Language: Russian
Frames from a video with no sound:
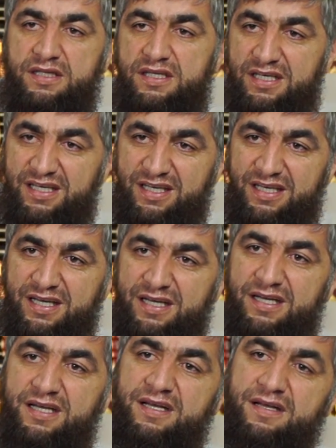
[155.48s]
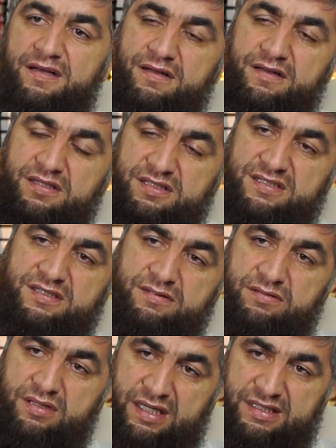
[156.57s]
и с
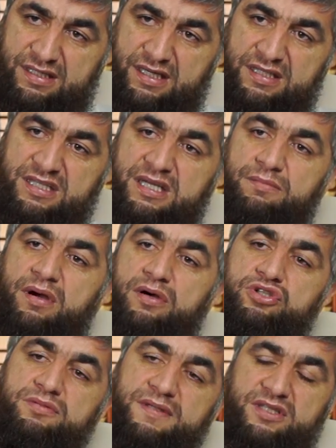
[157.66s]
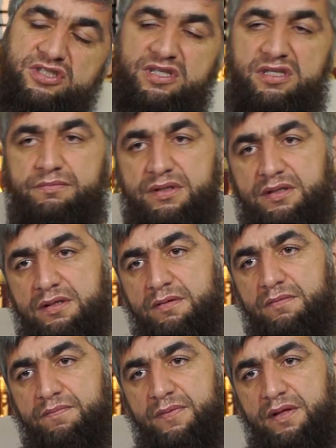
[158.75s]
родителям хорошим отношением. Сразу
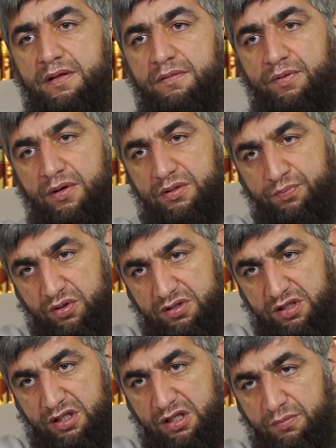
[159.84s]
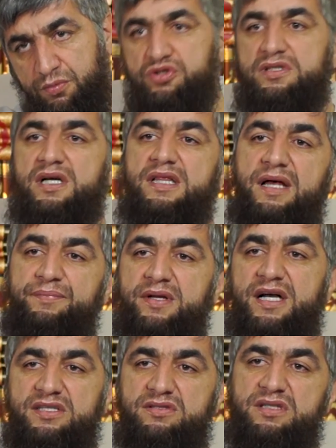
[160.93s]
после единобожия. После единобожия Аллах
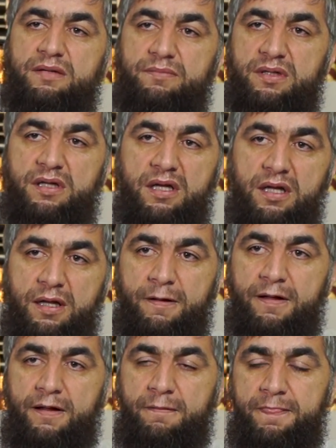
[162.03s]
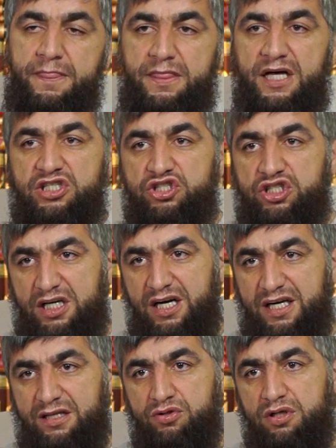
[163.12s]
приказывает нам, даже
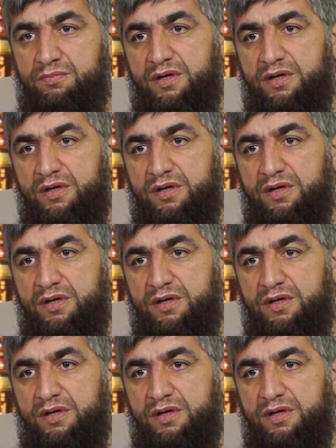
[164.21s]
джихад, который